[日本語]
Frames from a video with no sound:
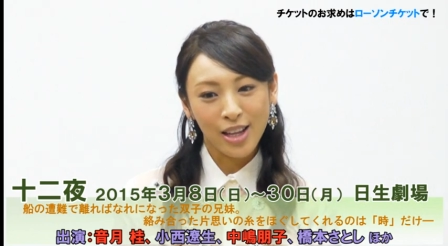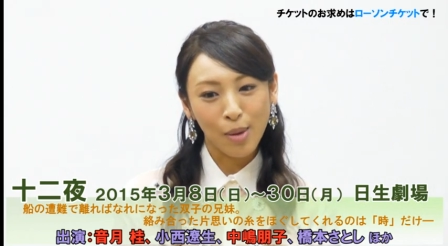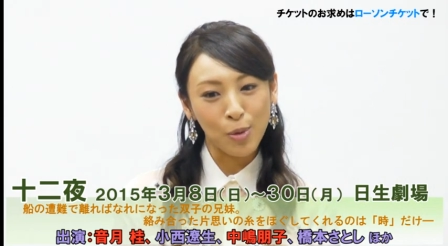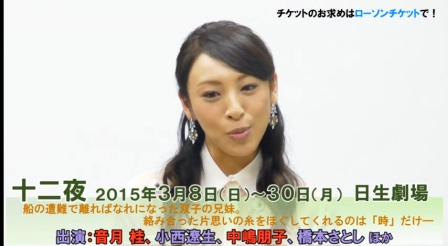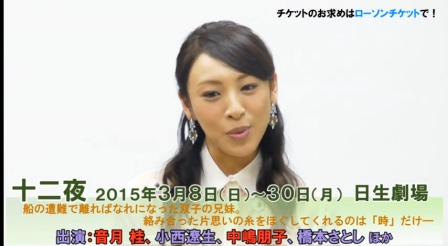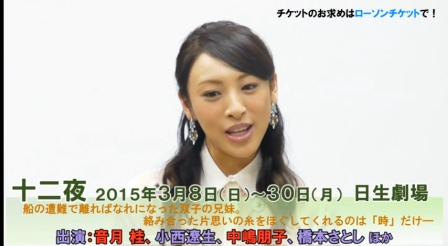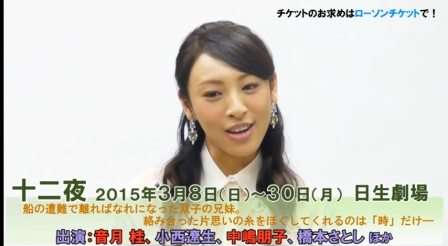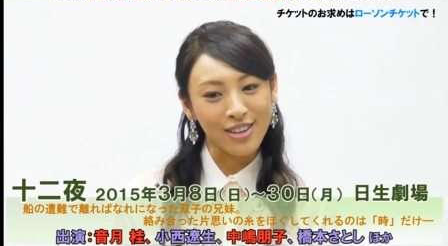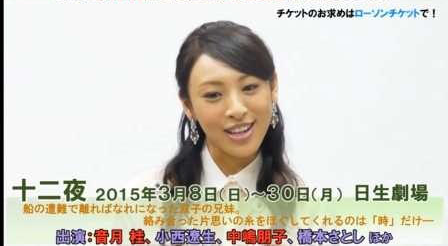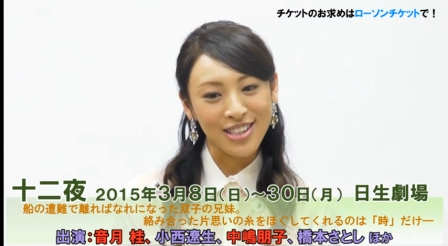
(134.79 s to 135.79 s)
多分見
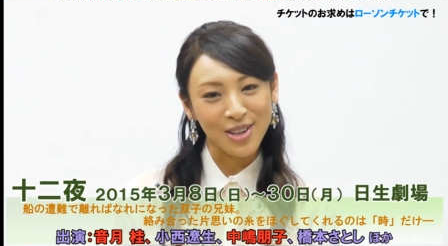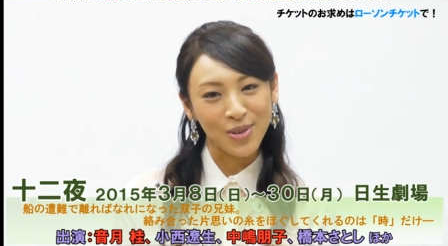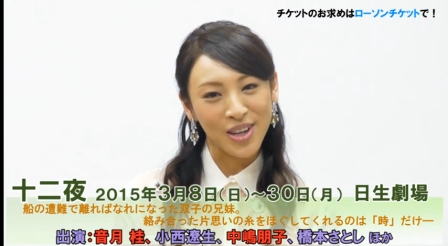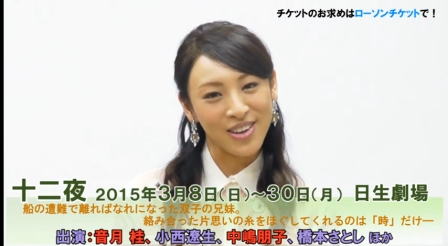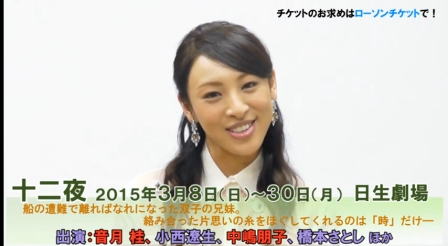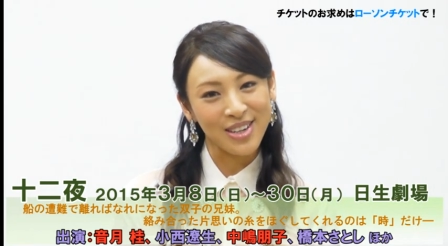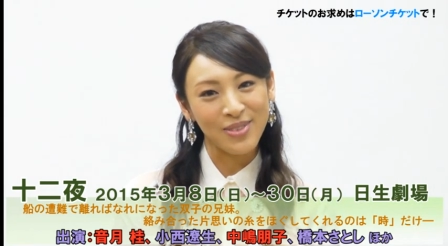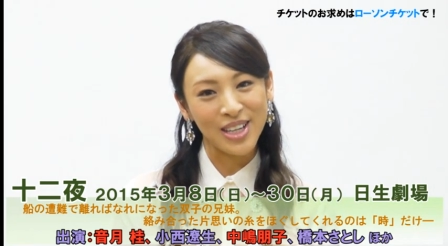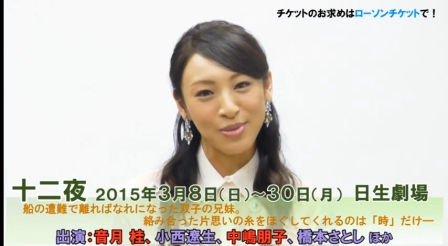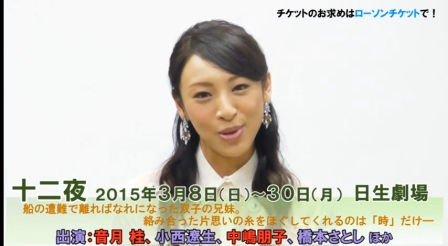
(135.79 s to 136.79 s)
てくださるお客
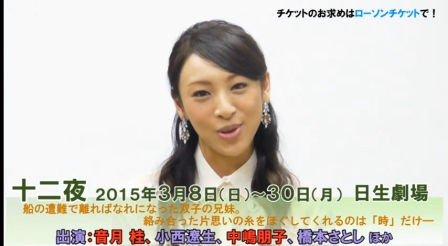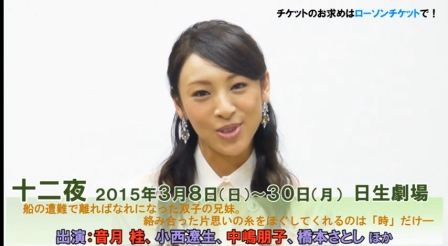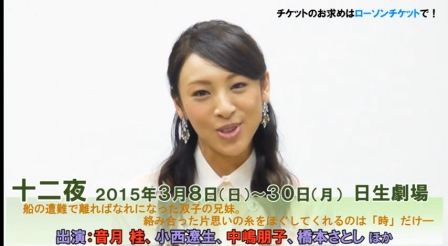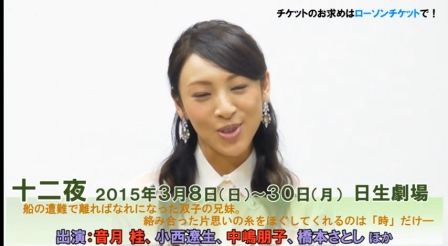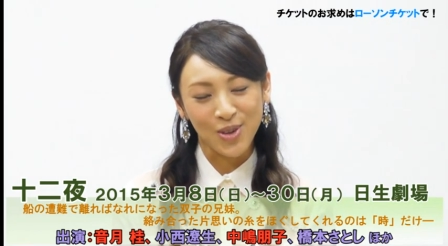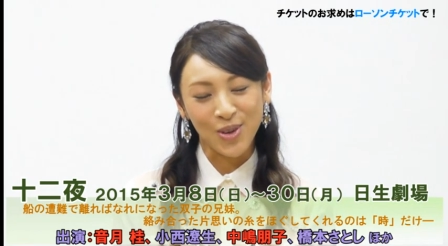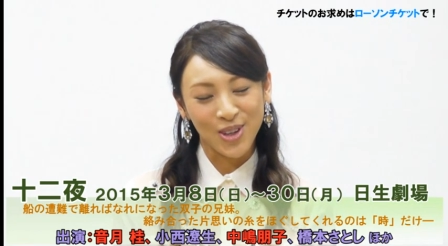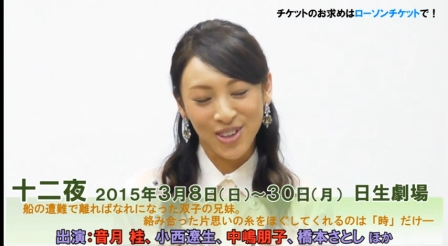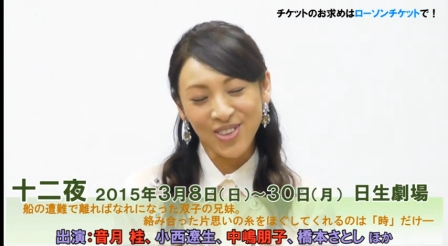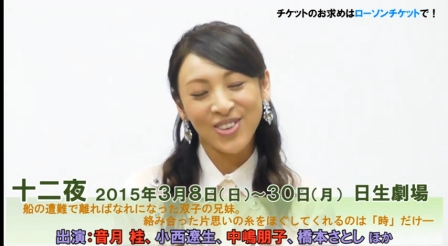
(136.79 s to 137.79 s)
様にもちょっと
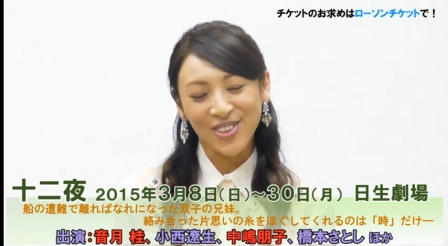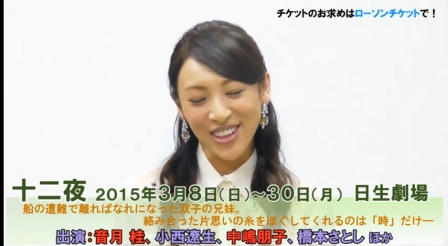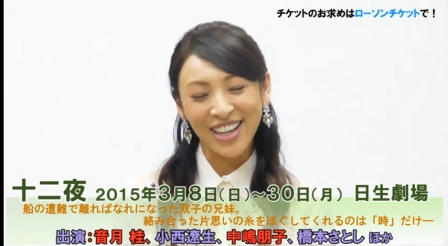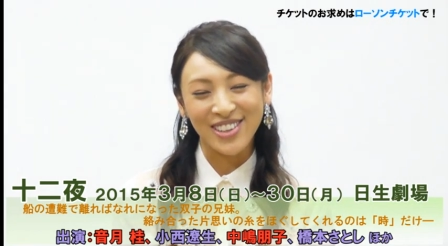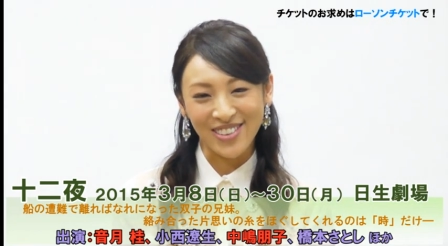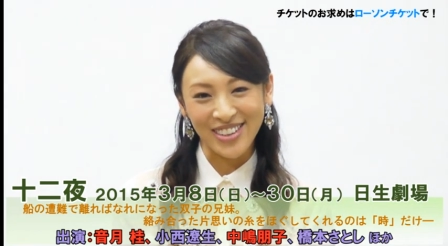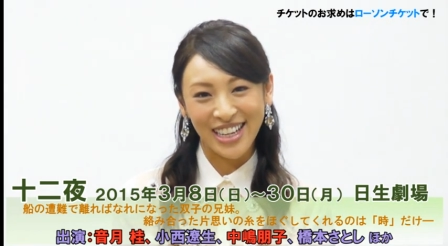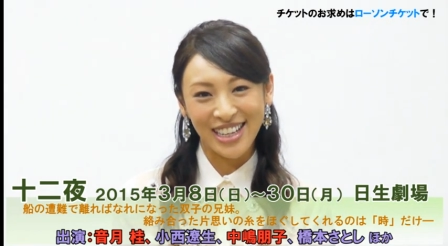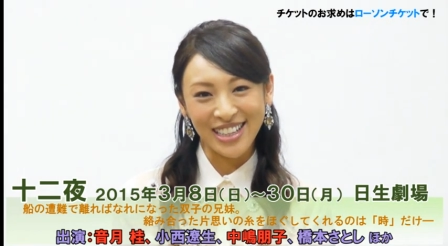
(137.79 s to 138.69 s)
こうキュンとなるような、